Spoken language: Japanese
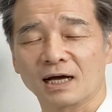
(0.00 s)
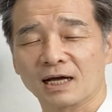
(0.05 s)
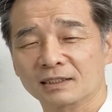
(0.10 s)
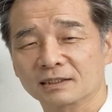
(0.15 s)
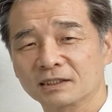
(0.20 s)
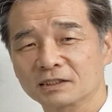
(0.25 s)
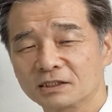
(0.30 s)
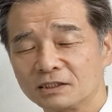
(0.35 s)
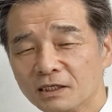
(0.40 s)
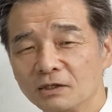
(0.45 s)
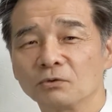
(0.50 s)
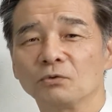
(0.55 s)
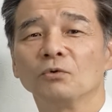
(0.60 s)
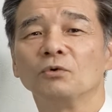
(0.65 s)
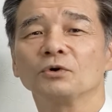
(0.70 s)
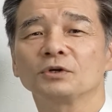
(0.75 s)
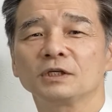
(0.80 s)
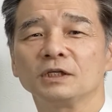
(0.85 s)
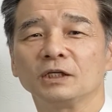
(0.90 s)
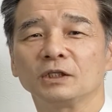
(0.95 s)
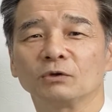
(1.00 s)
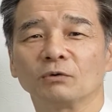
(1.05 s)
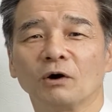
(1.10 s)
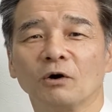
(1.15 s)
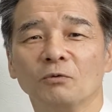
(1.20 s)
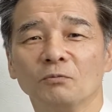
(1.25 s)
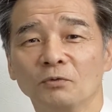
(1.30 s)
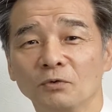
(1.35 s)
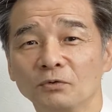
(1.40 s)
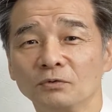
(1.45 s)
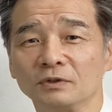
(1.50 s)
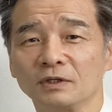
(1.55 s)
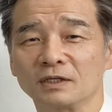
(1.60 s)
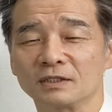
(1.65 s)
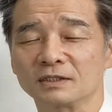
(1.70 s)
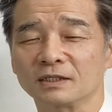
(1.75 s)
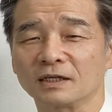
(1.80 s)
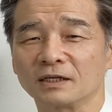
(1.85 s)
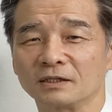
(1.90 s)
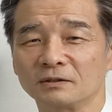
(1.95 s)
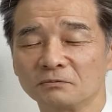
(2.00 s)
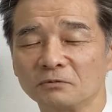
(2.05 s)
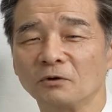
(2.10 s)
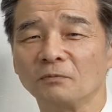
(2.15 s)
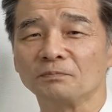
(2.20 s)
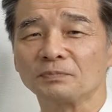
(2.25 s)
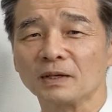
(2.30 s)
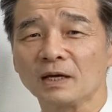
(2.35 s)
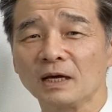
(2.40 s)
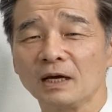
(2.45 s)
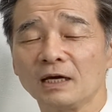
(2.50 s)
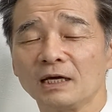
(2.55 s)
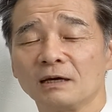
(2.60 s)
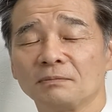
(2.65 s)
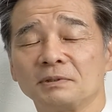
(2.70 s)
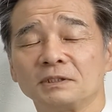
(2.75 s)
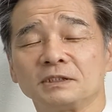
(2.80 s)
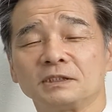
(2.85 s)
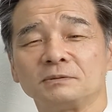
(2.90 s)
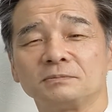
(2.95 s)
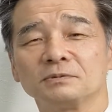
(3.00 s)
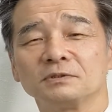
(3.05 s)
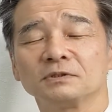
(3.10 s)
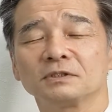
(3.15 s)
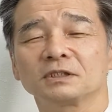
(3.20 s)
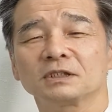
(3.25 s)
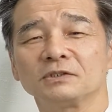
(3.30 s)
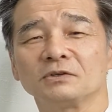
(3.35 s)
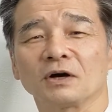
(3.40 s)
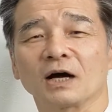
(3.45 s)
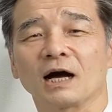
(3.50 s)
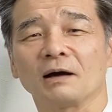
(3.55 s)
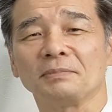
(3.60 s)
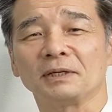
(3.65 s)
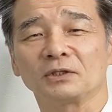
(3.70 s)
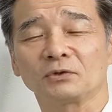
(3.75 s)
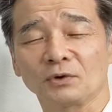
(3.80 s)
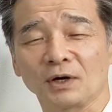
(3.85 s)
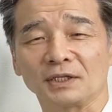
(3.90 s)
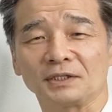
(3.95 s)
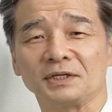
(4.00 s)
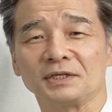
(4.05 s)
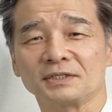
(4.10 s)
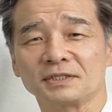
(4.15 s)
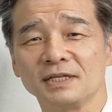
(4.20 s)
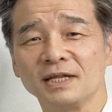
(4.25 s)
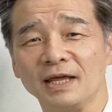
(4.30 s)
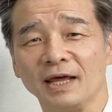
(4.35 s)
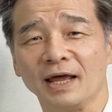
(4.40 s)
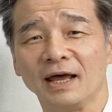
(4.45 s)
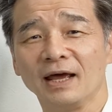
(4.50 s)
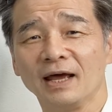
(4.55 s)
果てしなく大きいとは思うんですけれどもやっぱり自分家の壁とかですね